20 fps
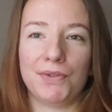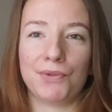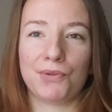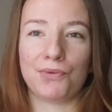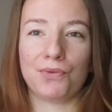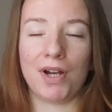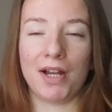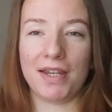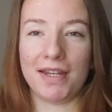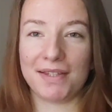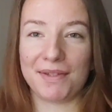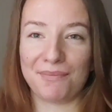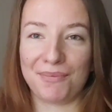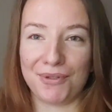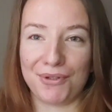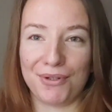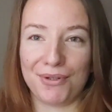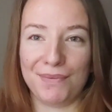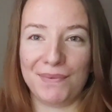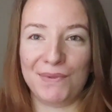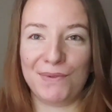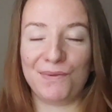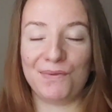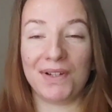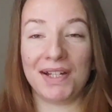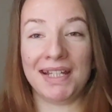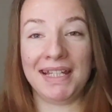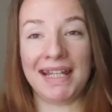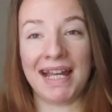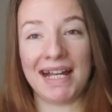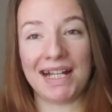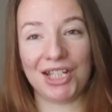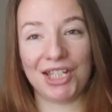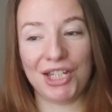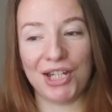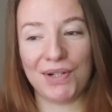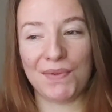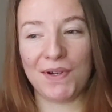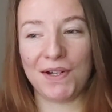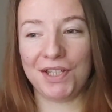szukania sposobów, jak
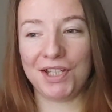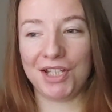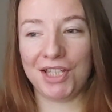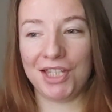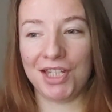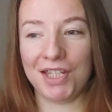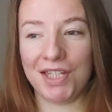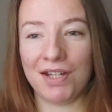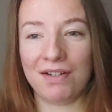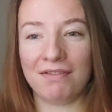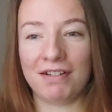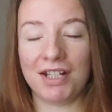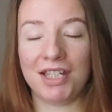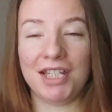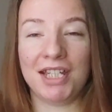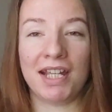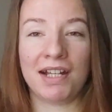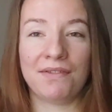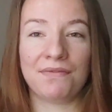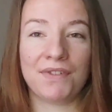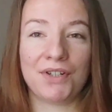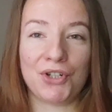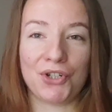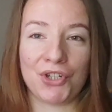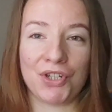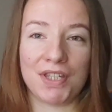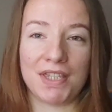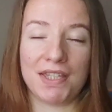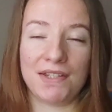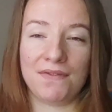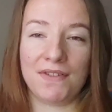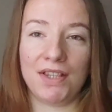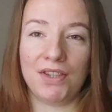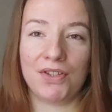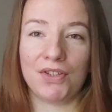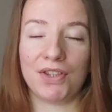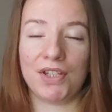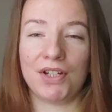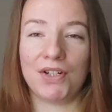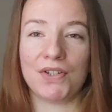działać, gdzie działać, jak wykorzystywać
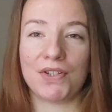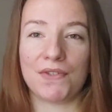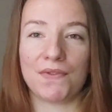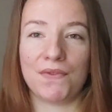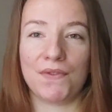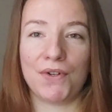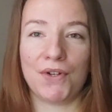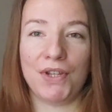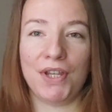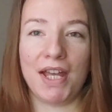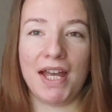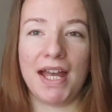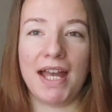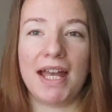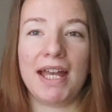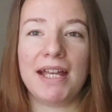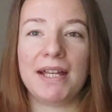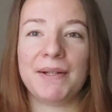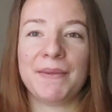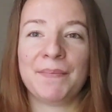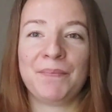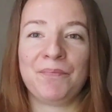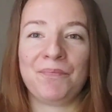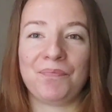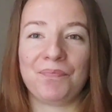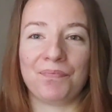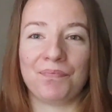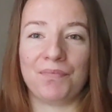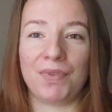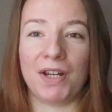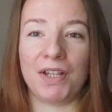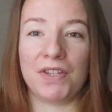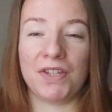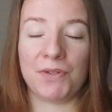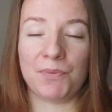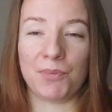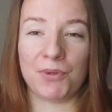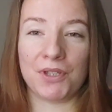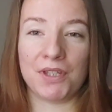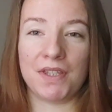do tego swoje Mm,
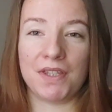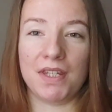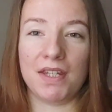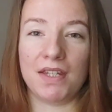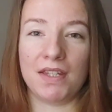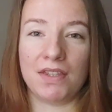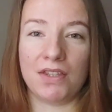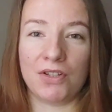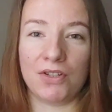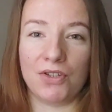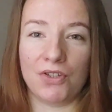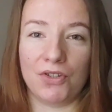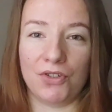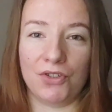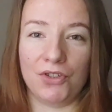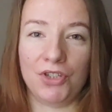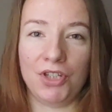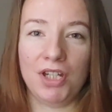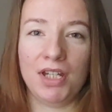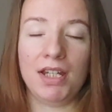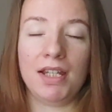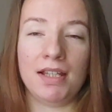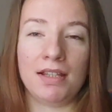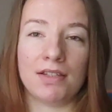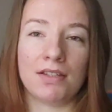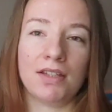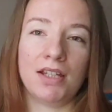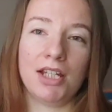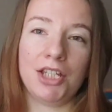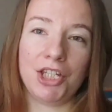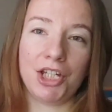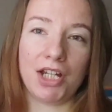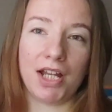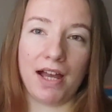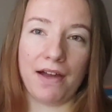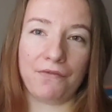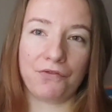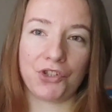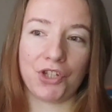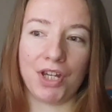predyspozycje i zdolności. I co
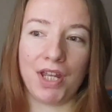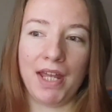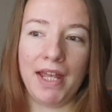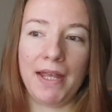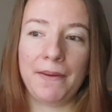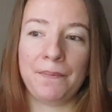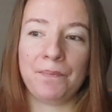najciekawsze,